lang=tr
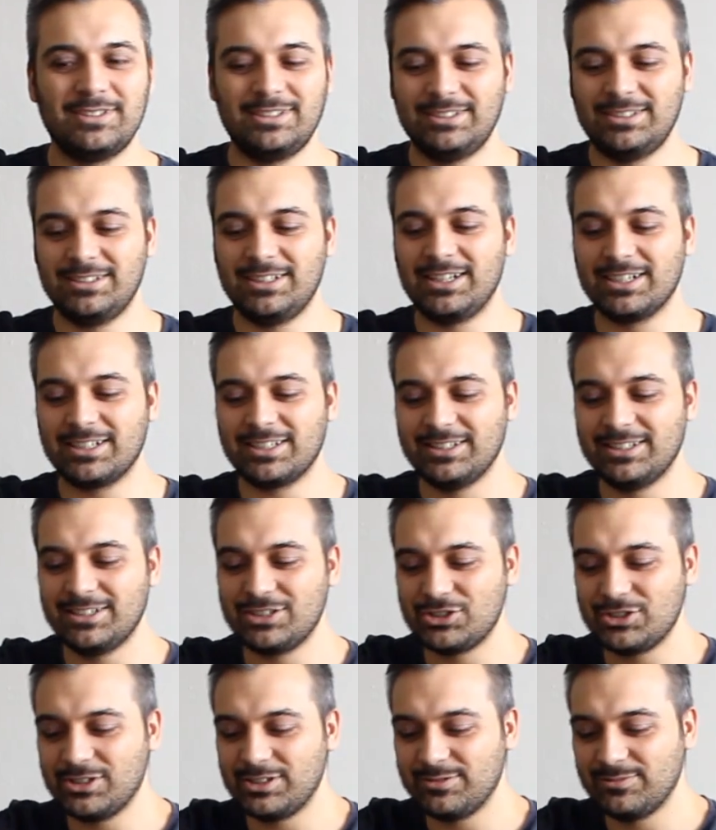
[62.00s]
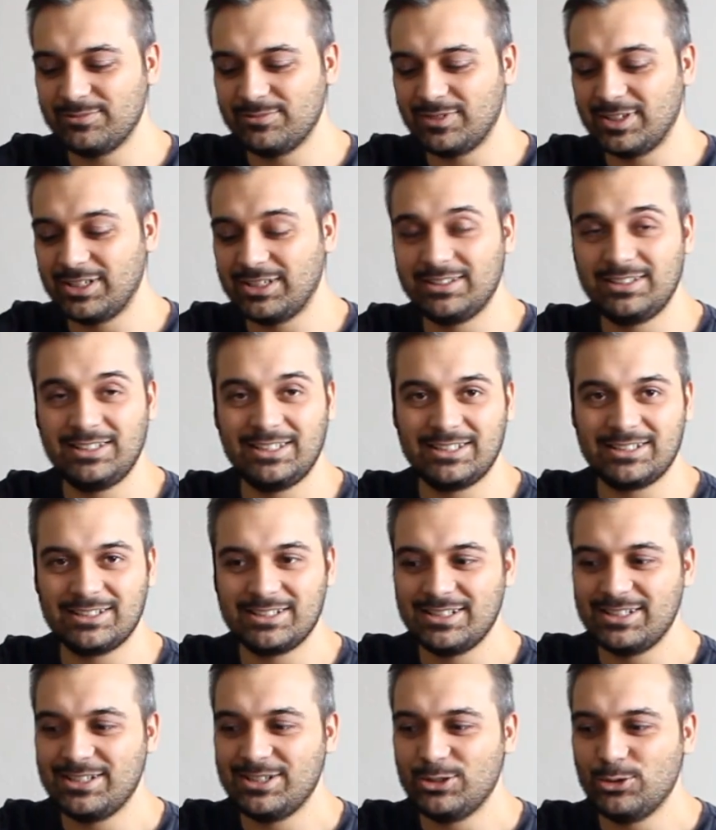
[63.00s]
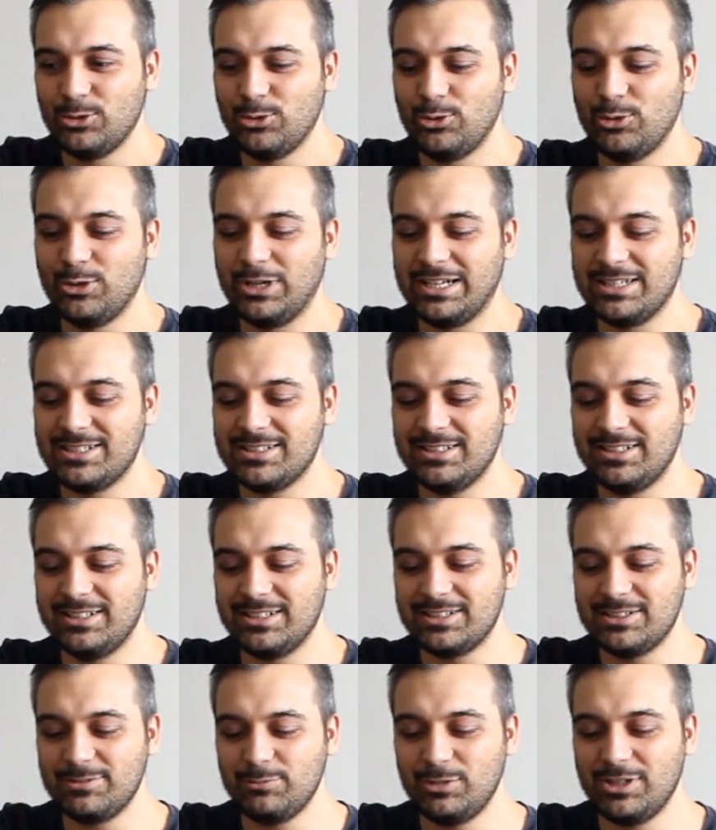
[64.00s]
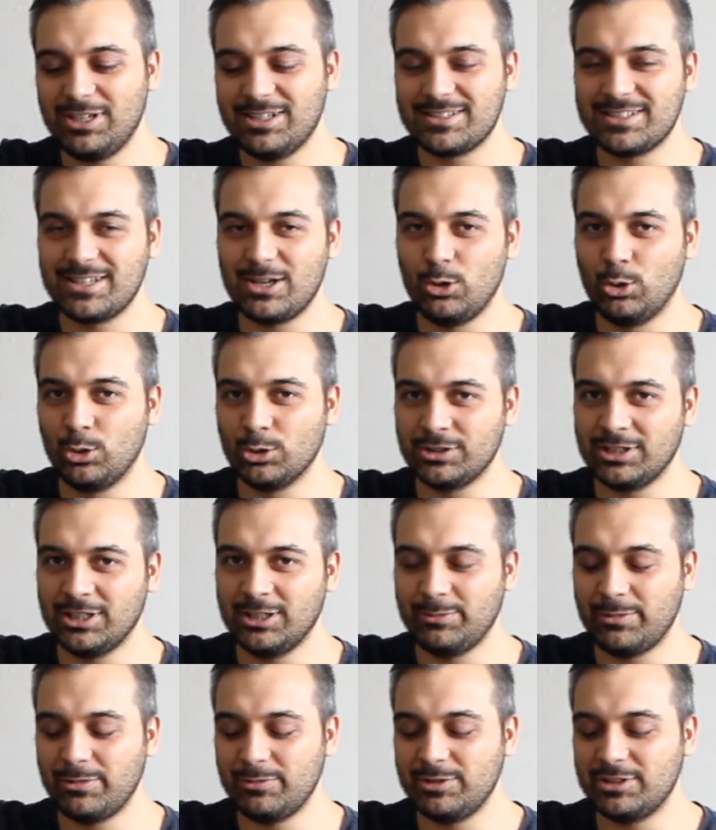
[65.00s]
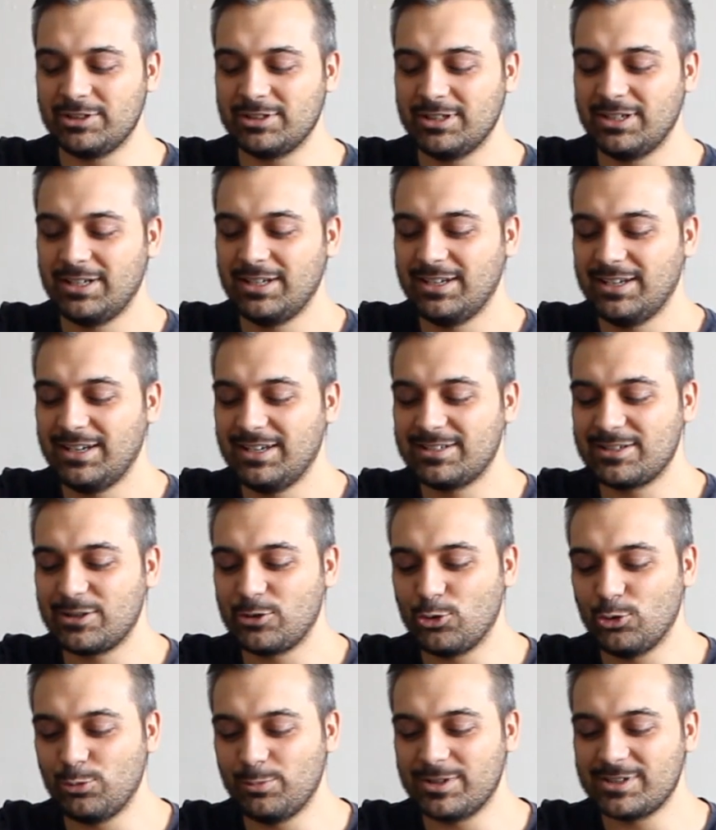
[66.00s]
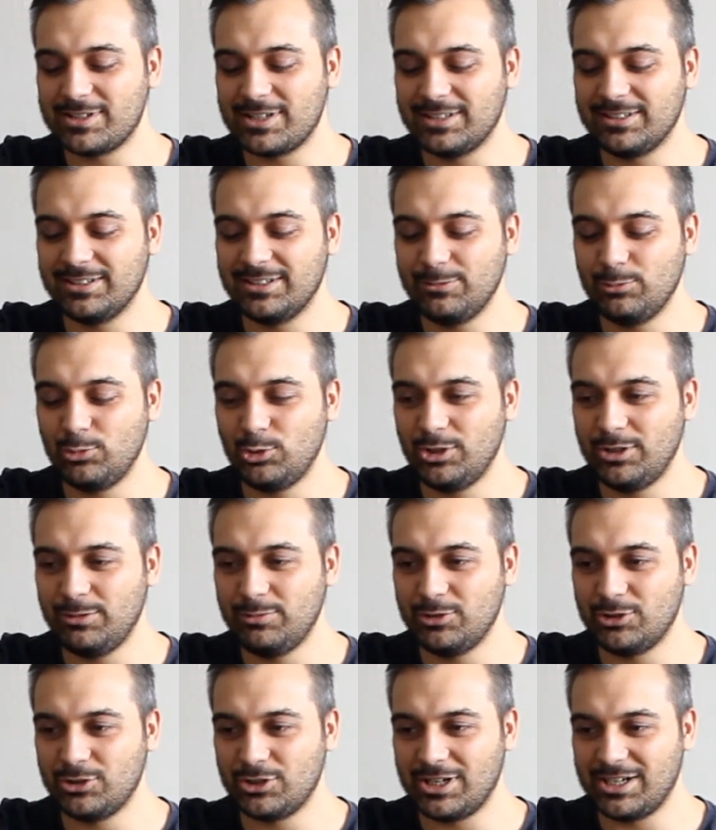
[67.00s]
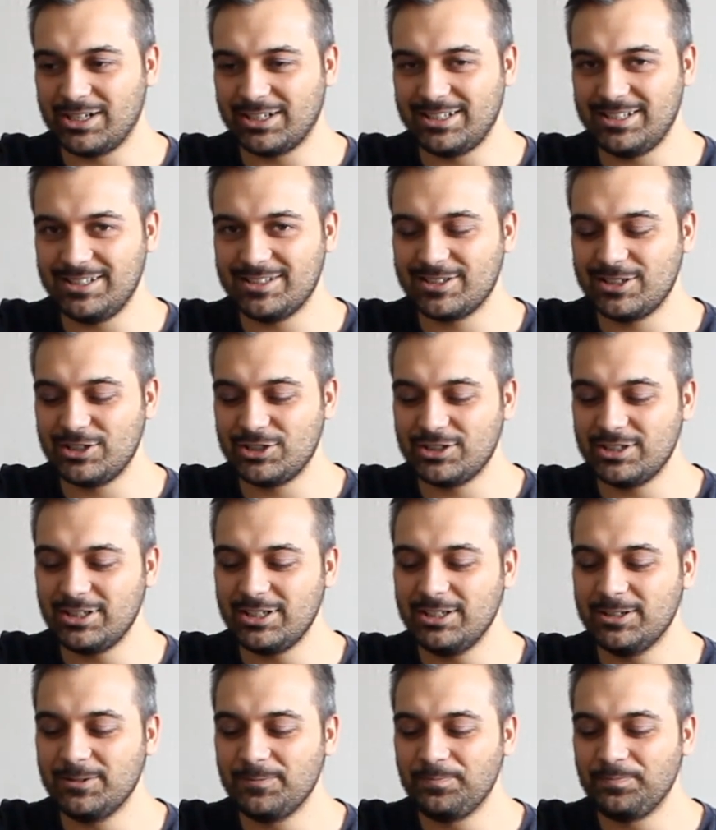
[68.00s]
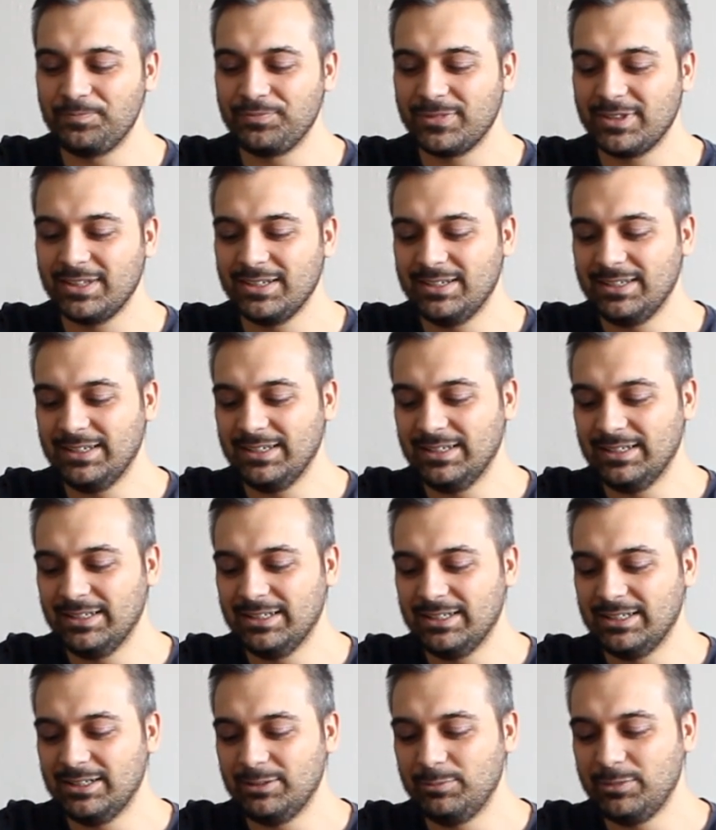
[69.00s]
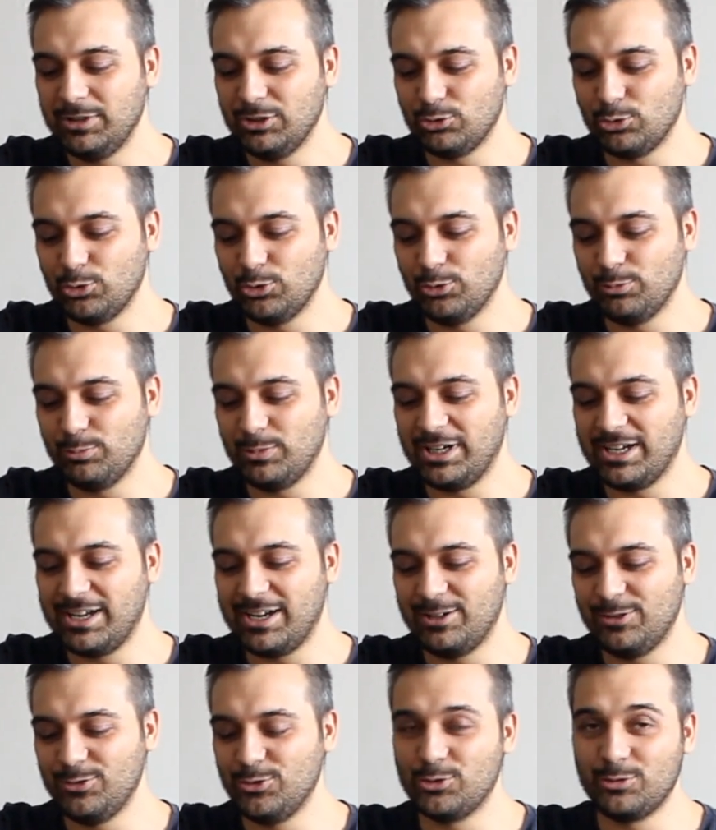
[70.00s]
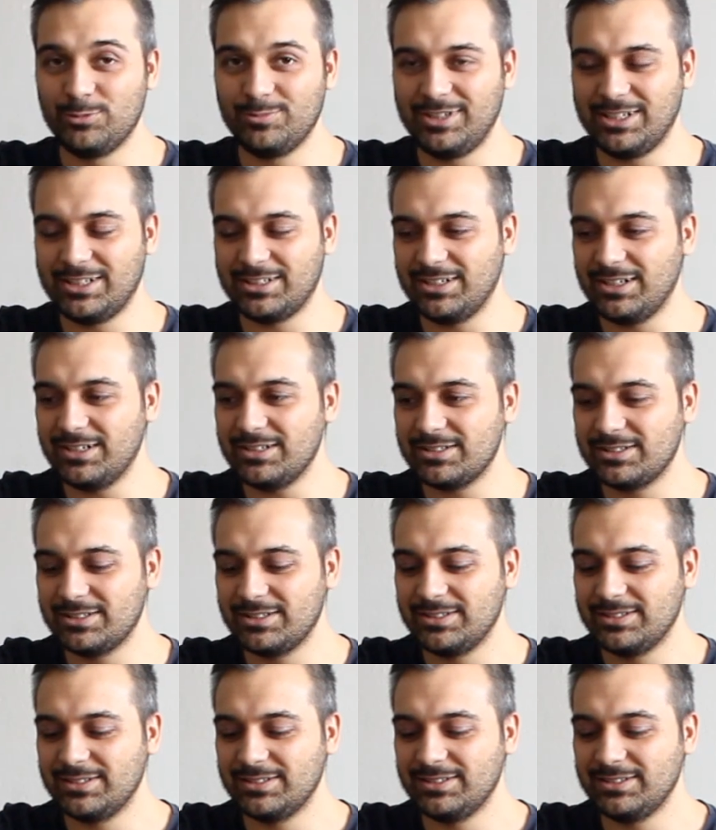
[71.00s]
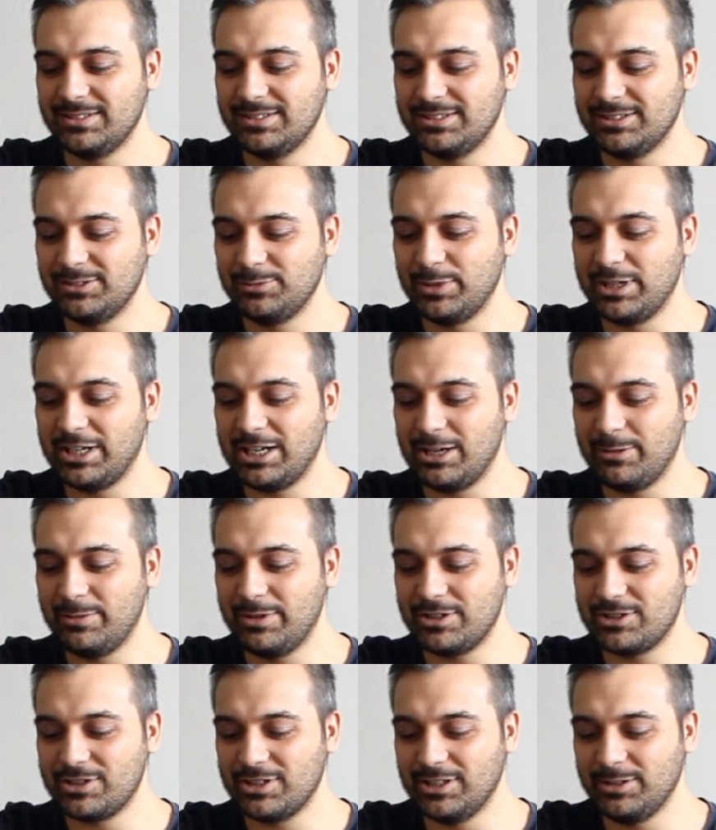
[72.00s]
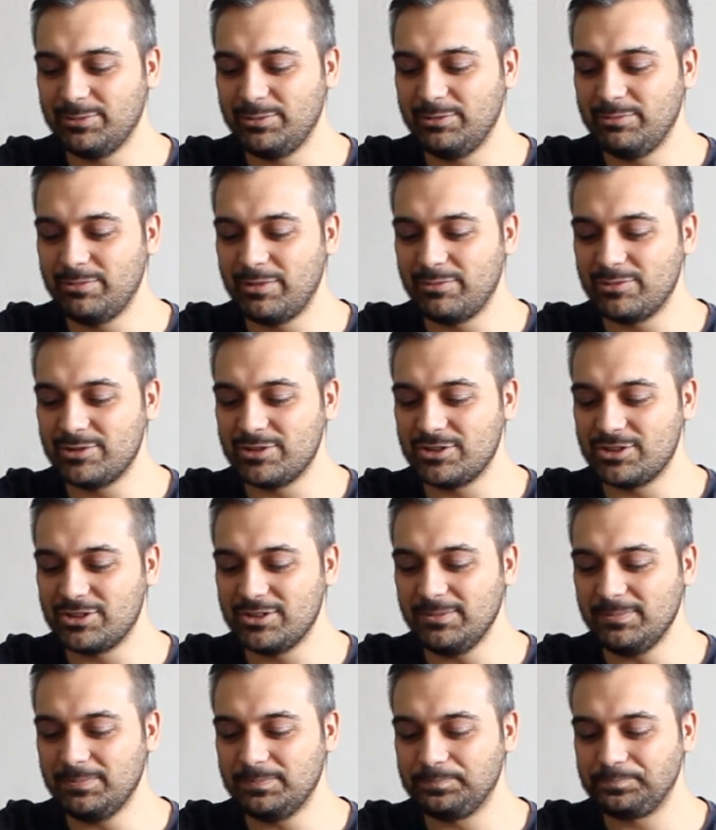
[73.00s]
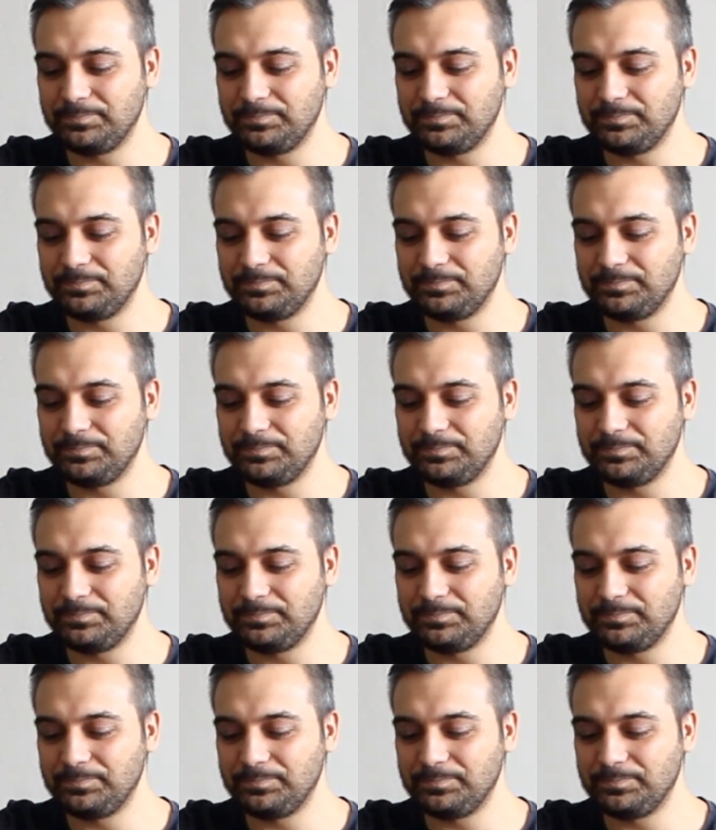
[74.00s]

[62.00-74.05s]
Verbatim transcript: e, arkadaşlarım ve diğer öğrenciler için biraz daha ortalama bir eser olması adına böyle bir şarkıyı seçtik. Metronomu ayarlıyorum tekrar e, beraber çalabilmemiz için.